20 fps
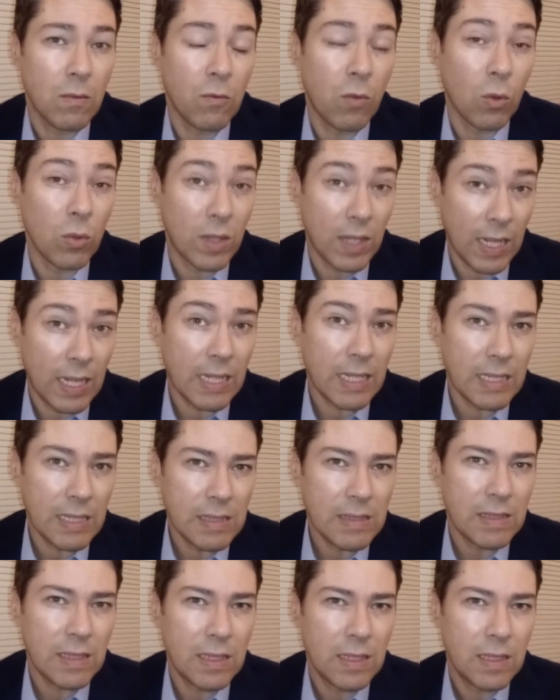voltar a
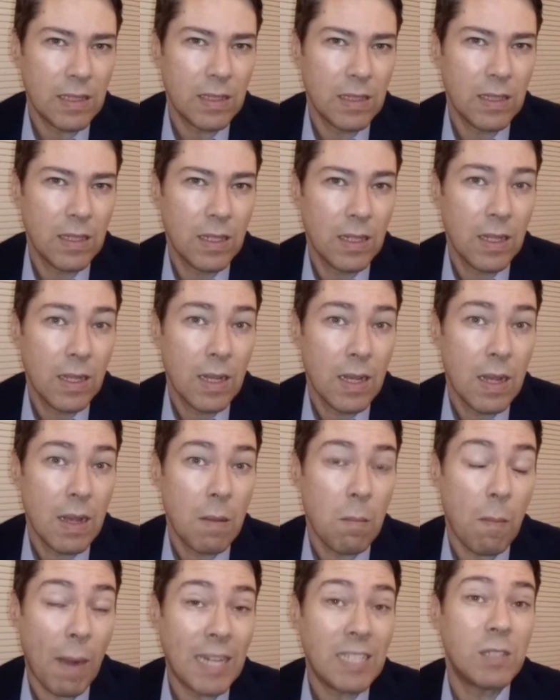crescer,
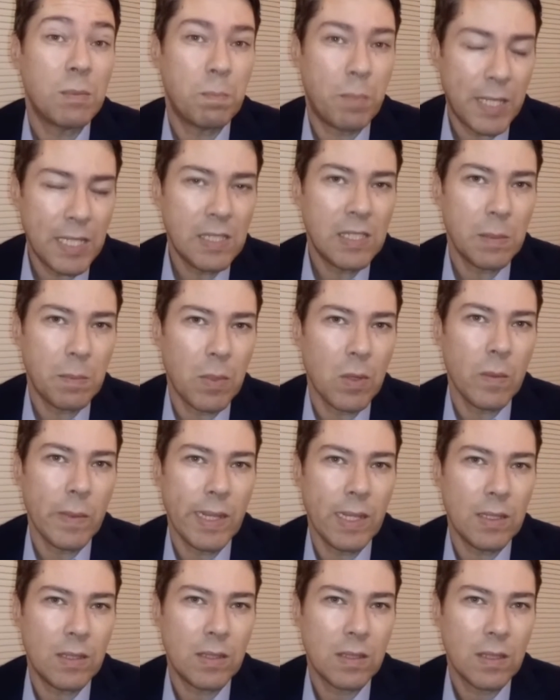mas
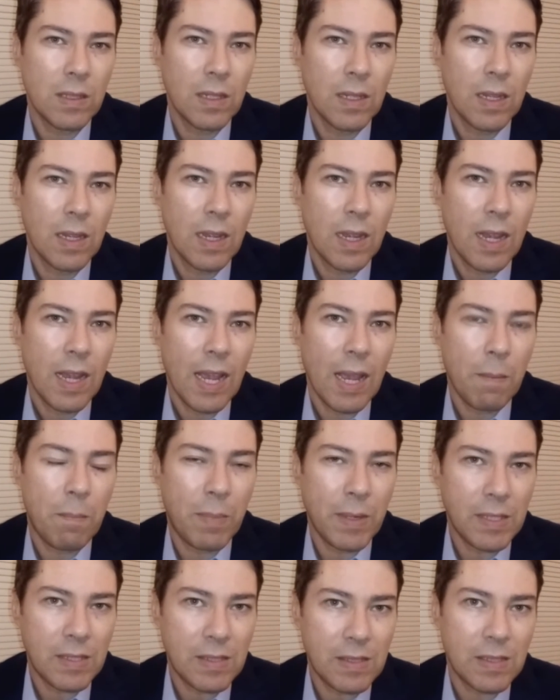principalmente é
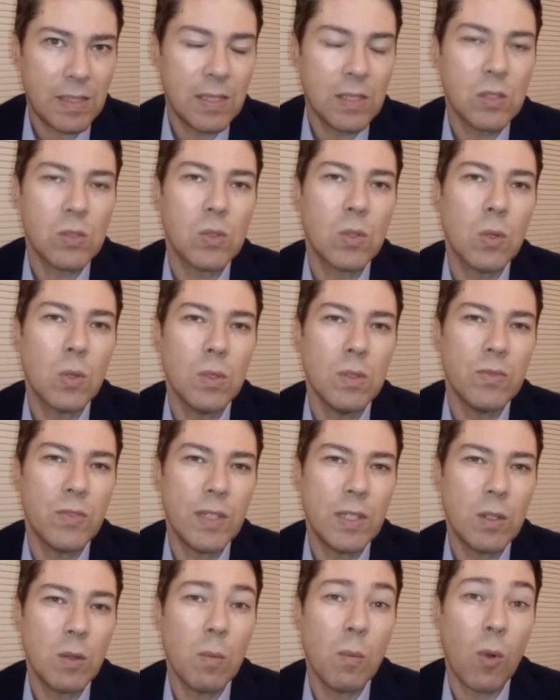preciso que o
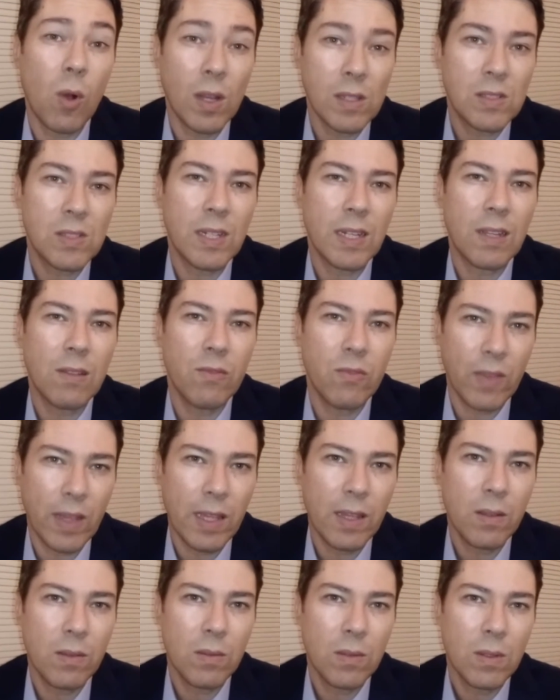governo mostre que
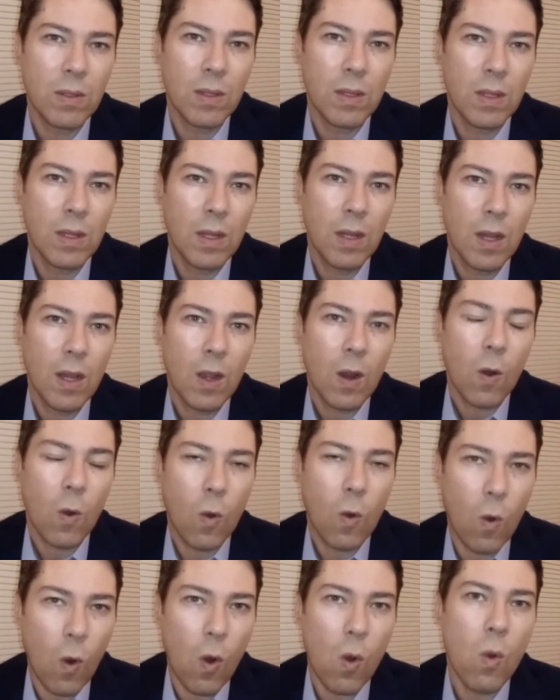veio
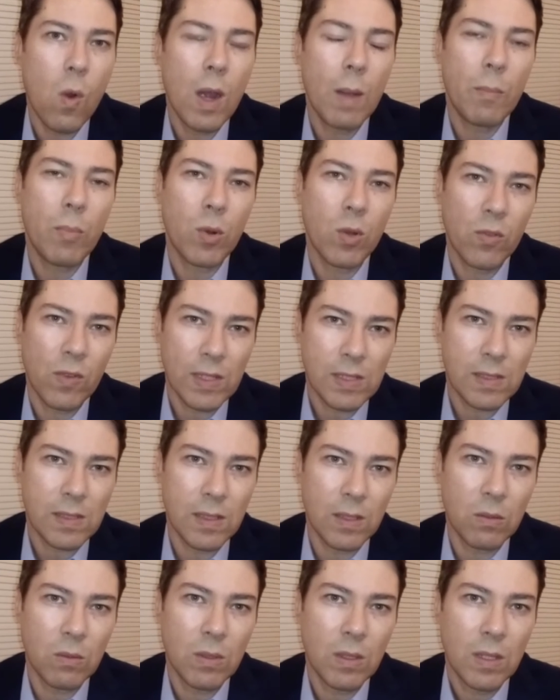com a
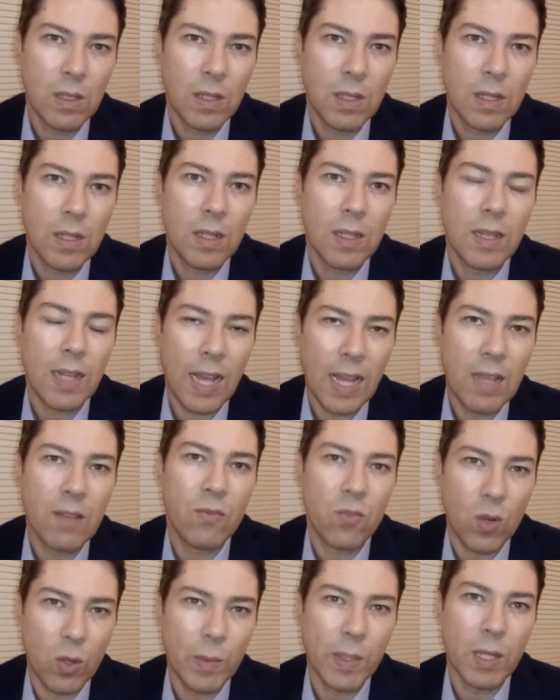aprovação da
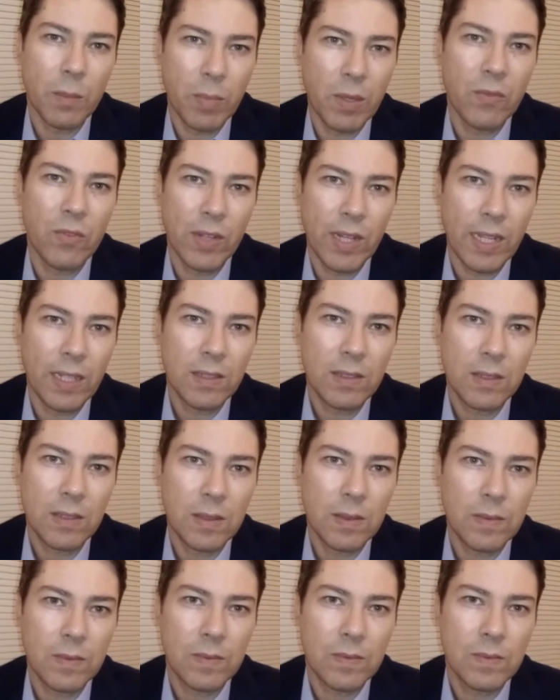reforma da
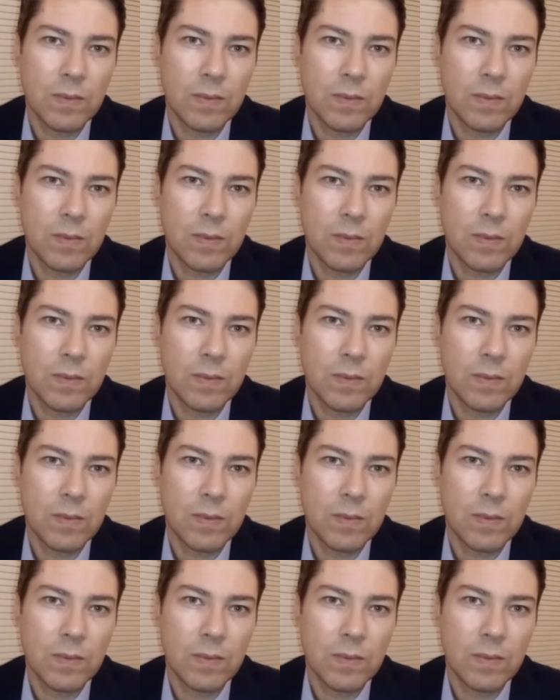Previdência.